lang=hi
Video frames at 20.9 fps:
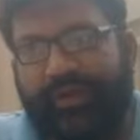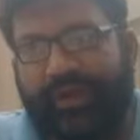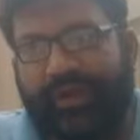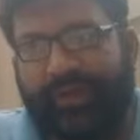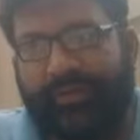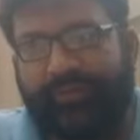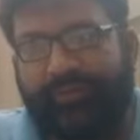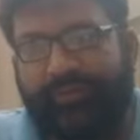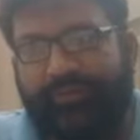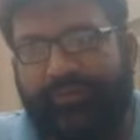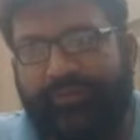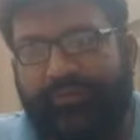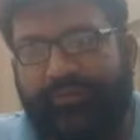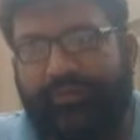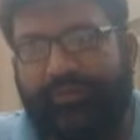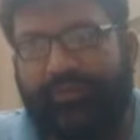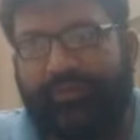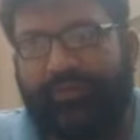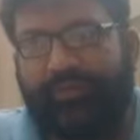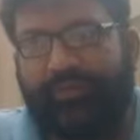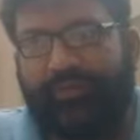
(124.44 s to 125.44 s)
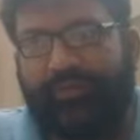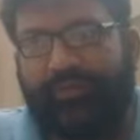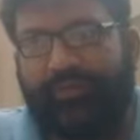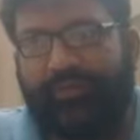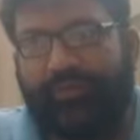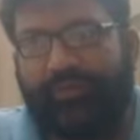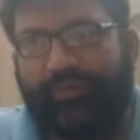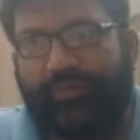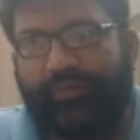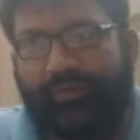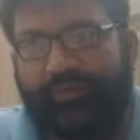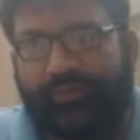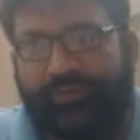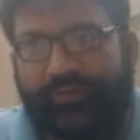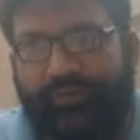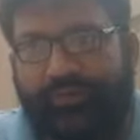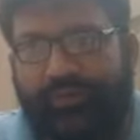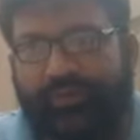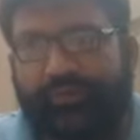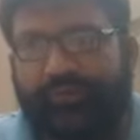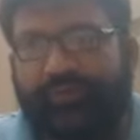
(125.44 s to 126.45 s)
क्या मुलम को
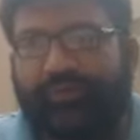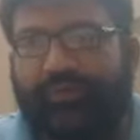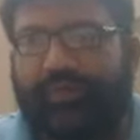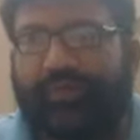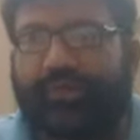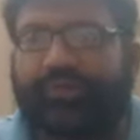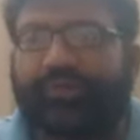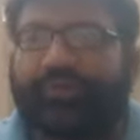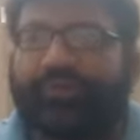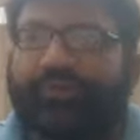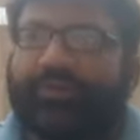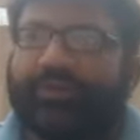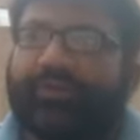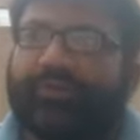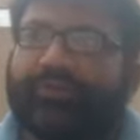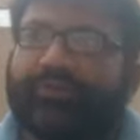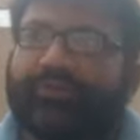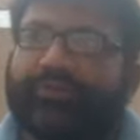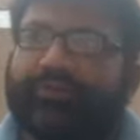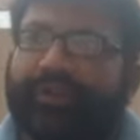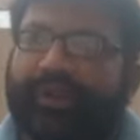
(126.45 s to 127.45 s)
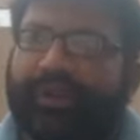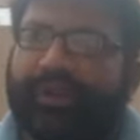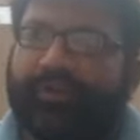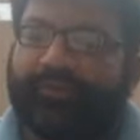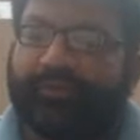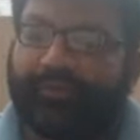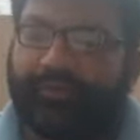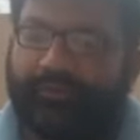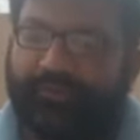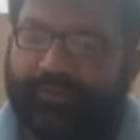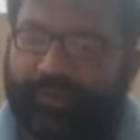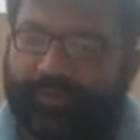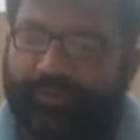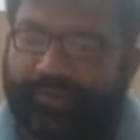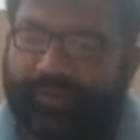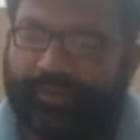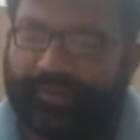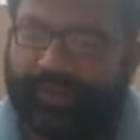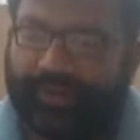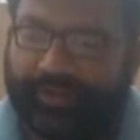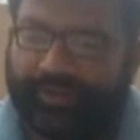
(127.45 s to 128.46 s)
उसने उस वक़्त जाए वकूआ
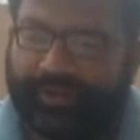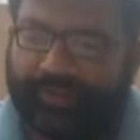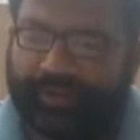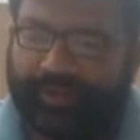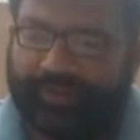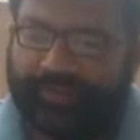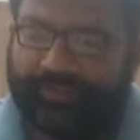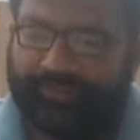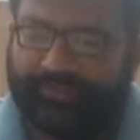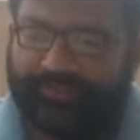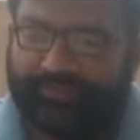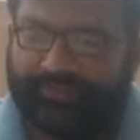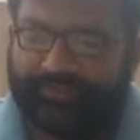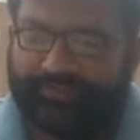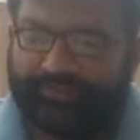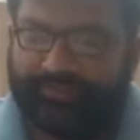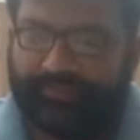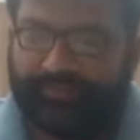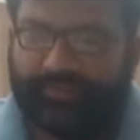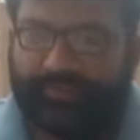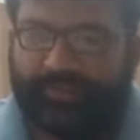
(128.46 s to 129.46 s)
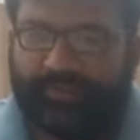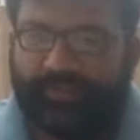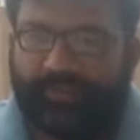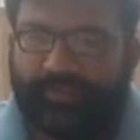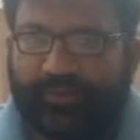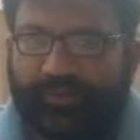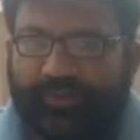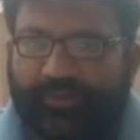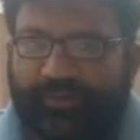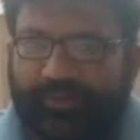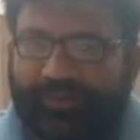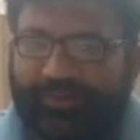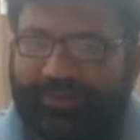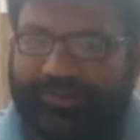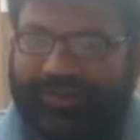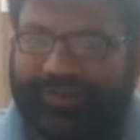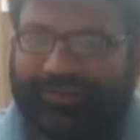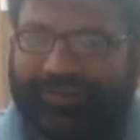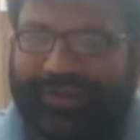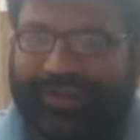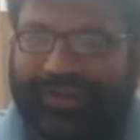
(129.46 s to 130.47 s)
पर देखा है तो
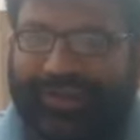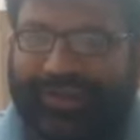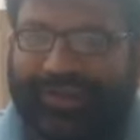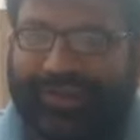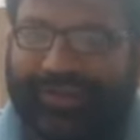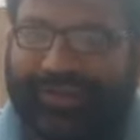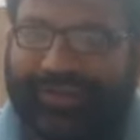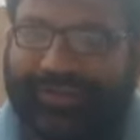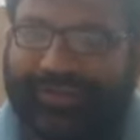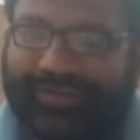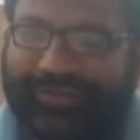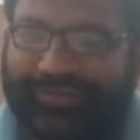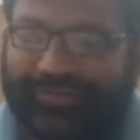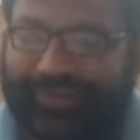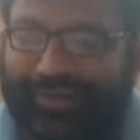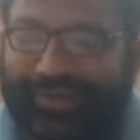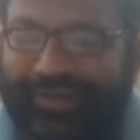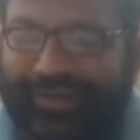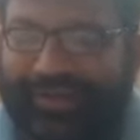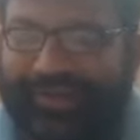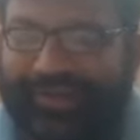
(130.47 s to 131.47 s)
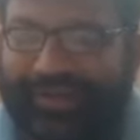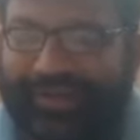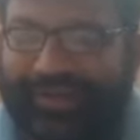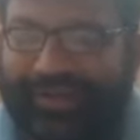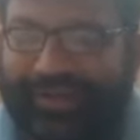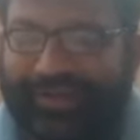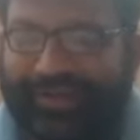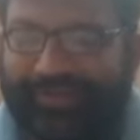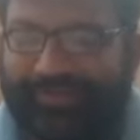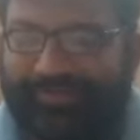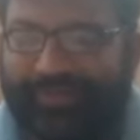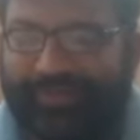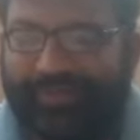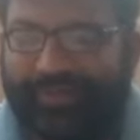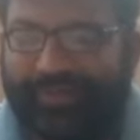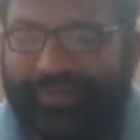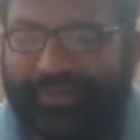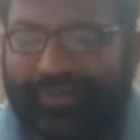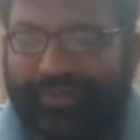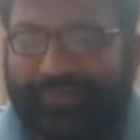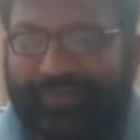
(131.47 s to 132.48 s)
मुलम कह देगा जी मैंने देखा है
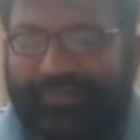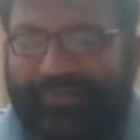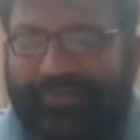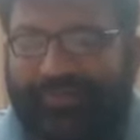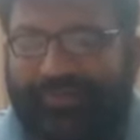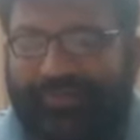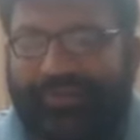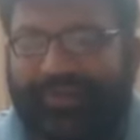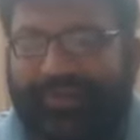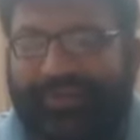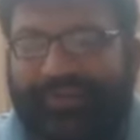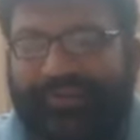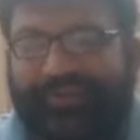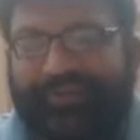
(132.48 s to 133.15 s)
तो ये